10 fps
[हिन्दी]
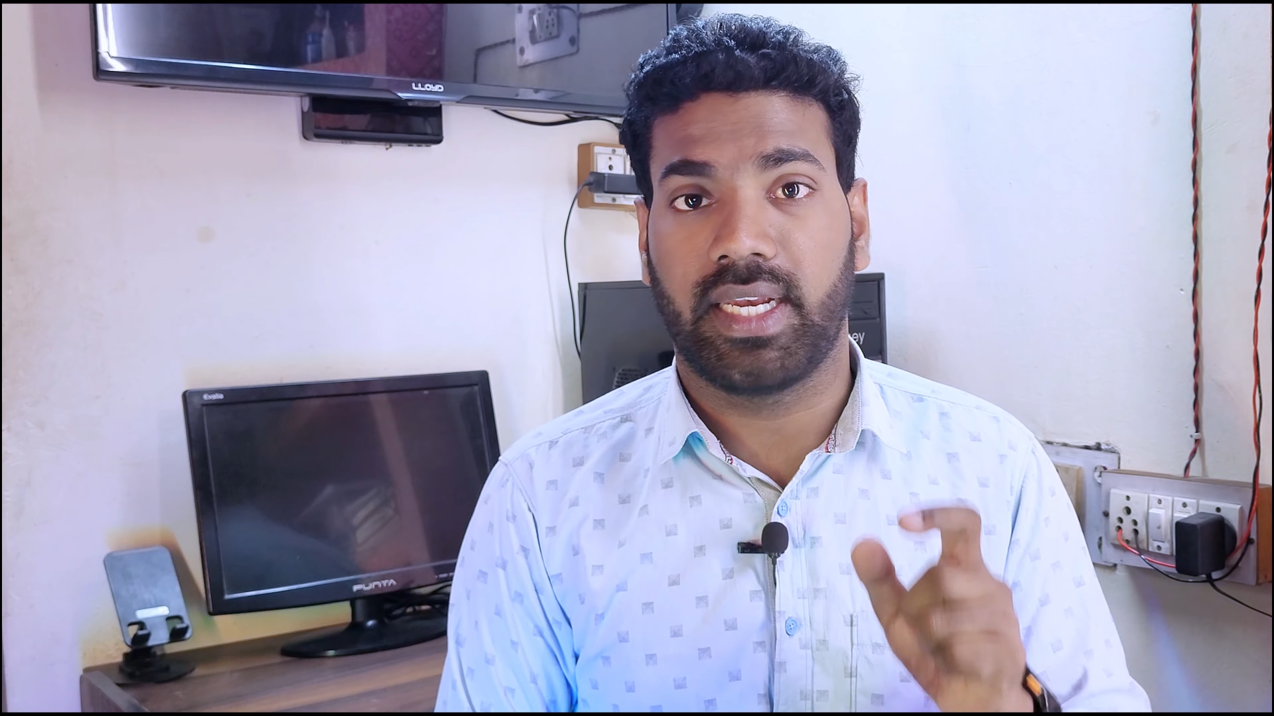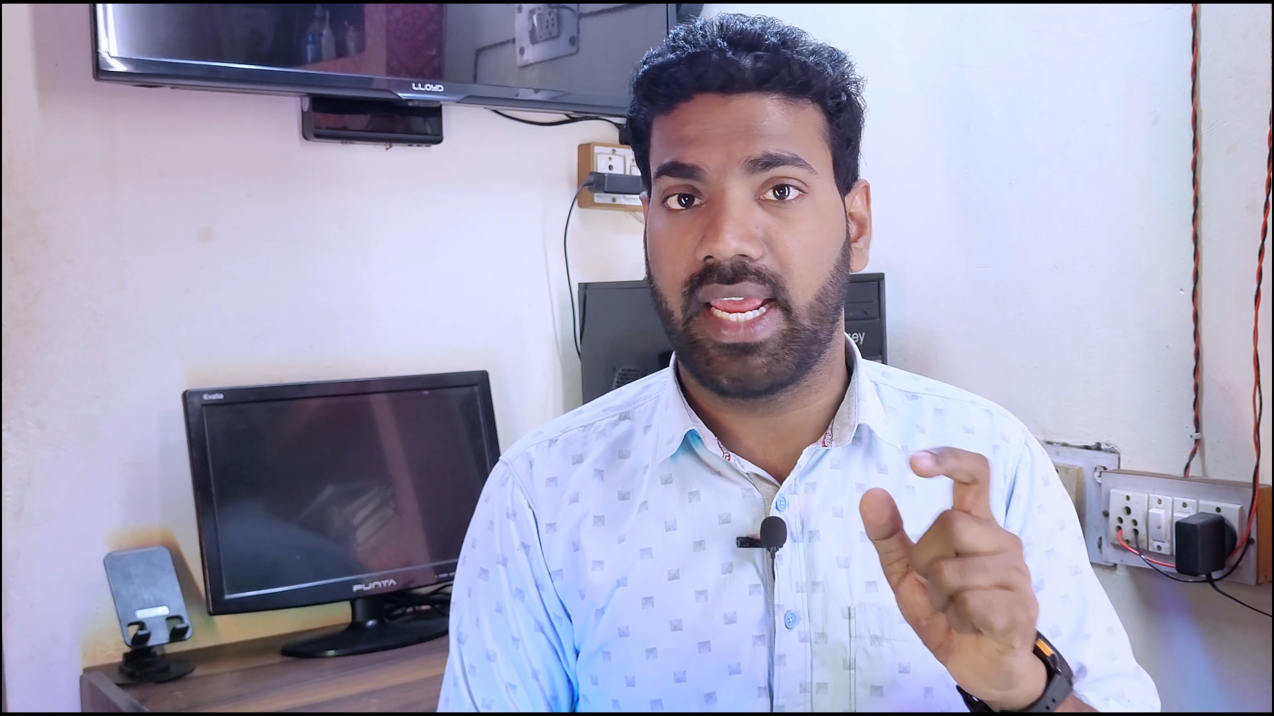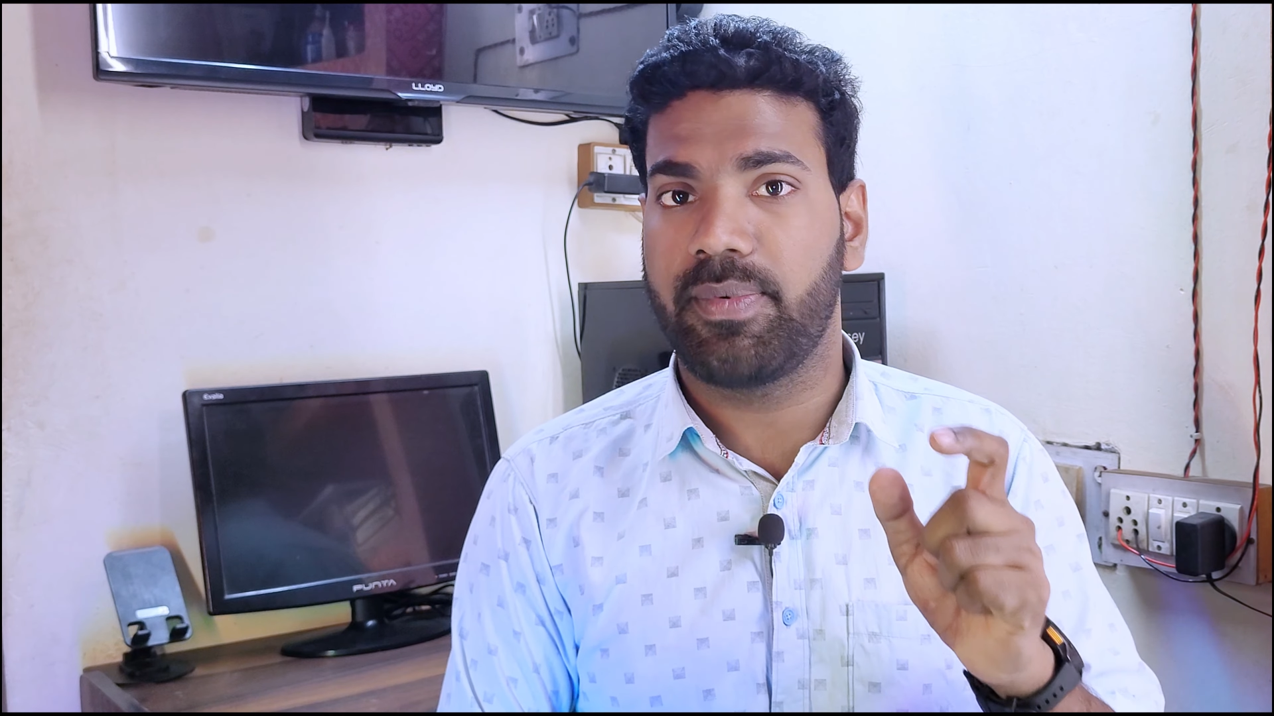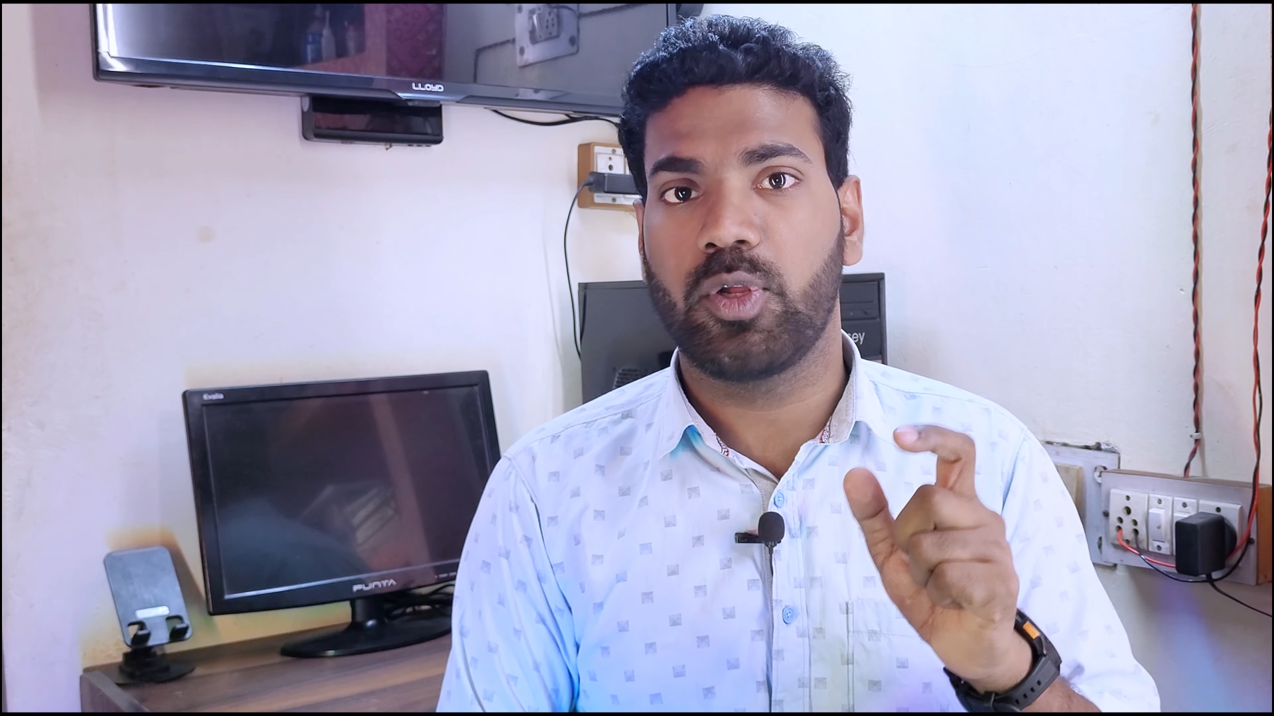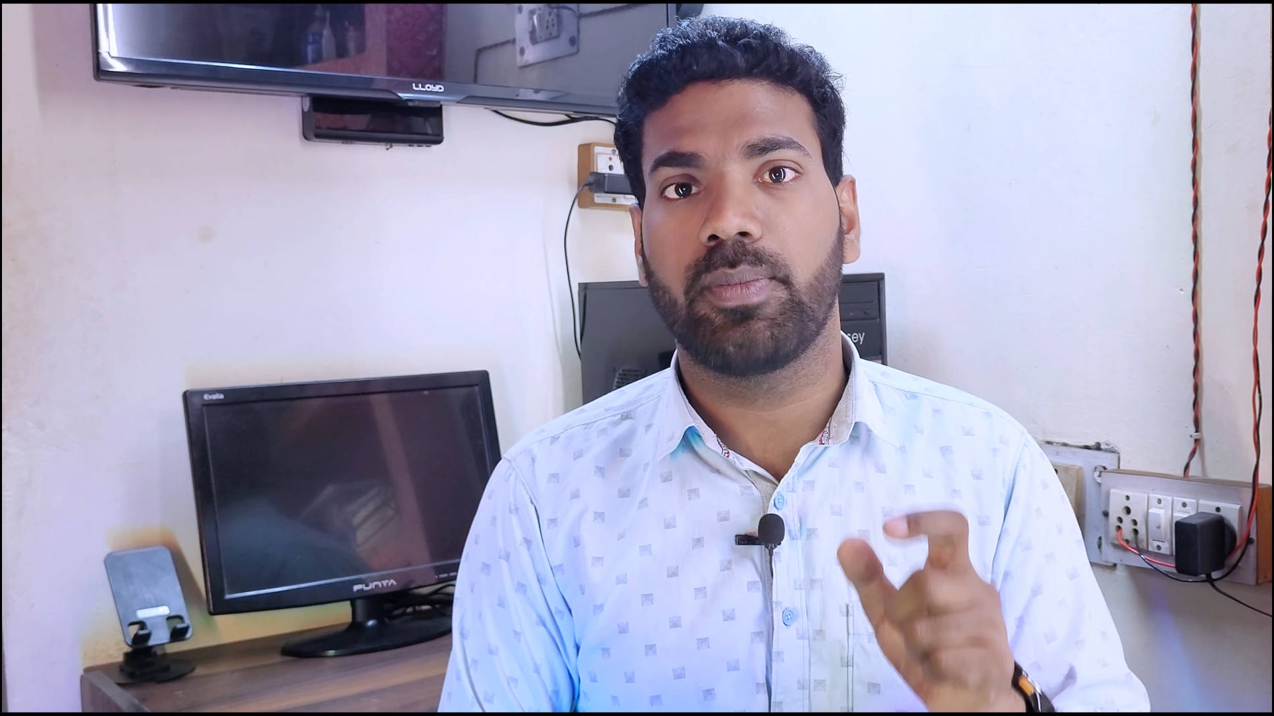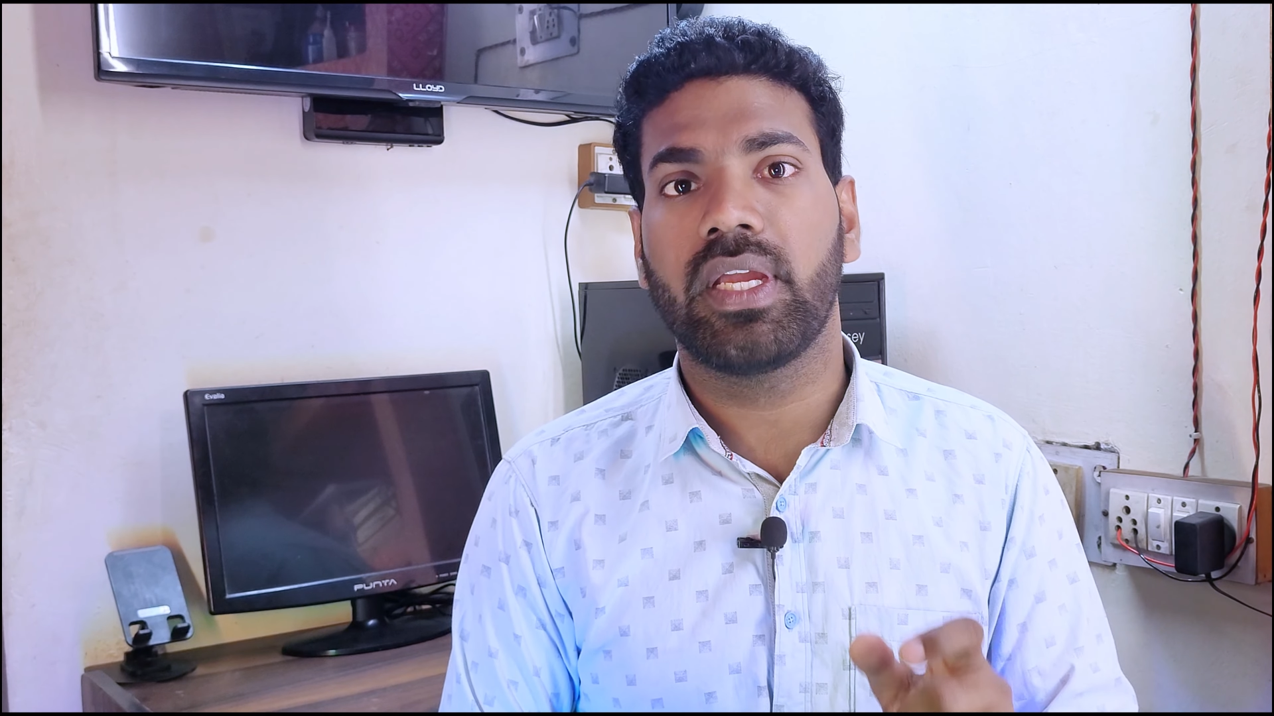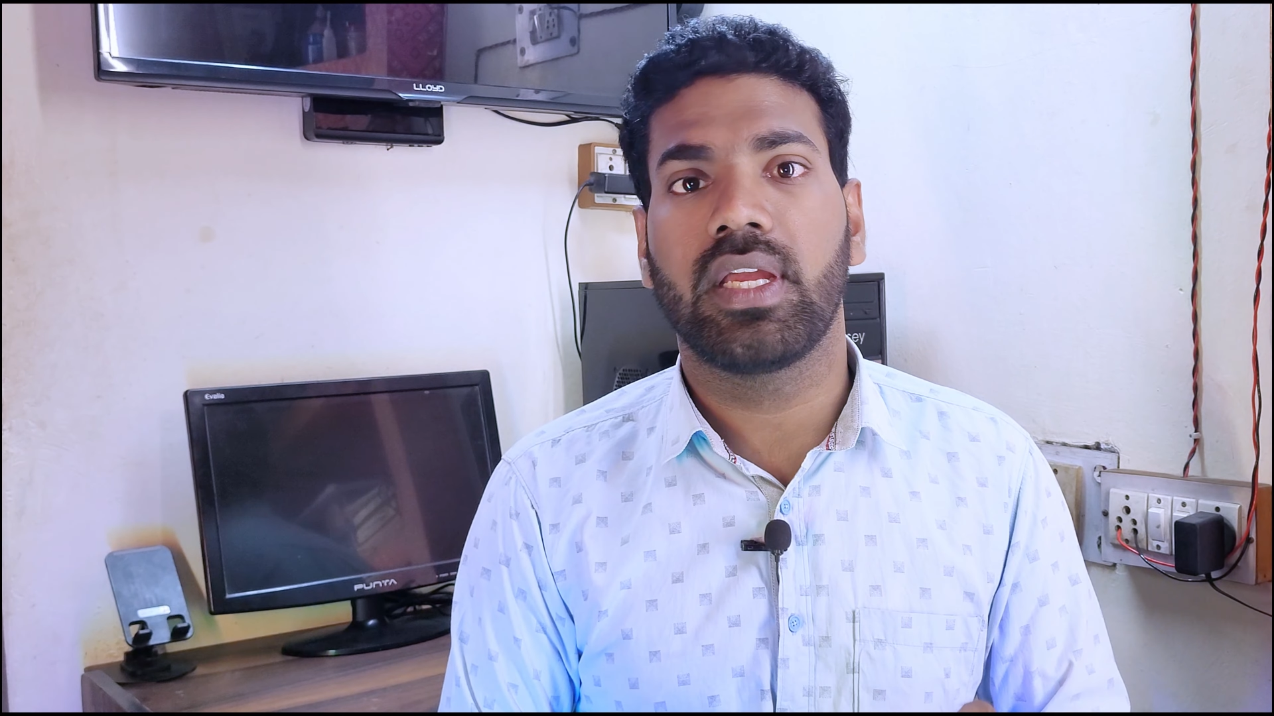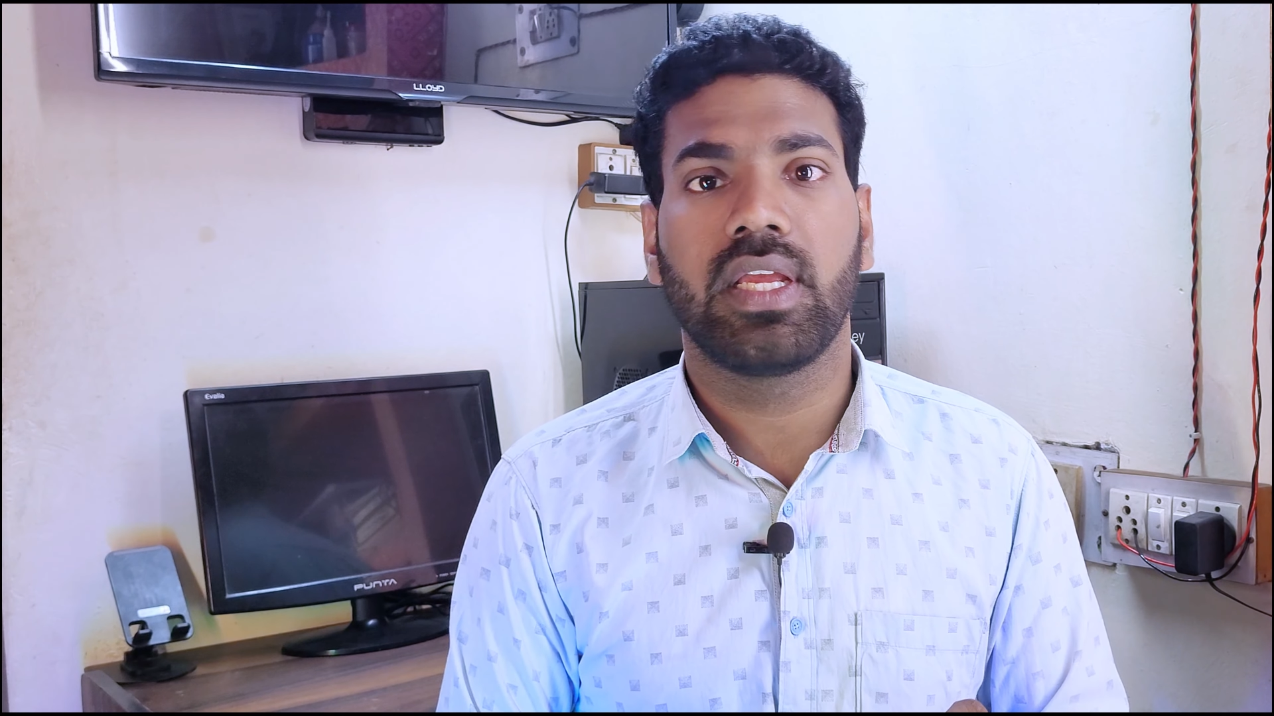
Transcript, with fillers: नए वीडियो में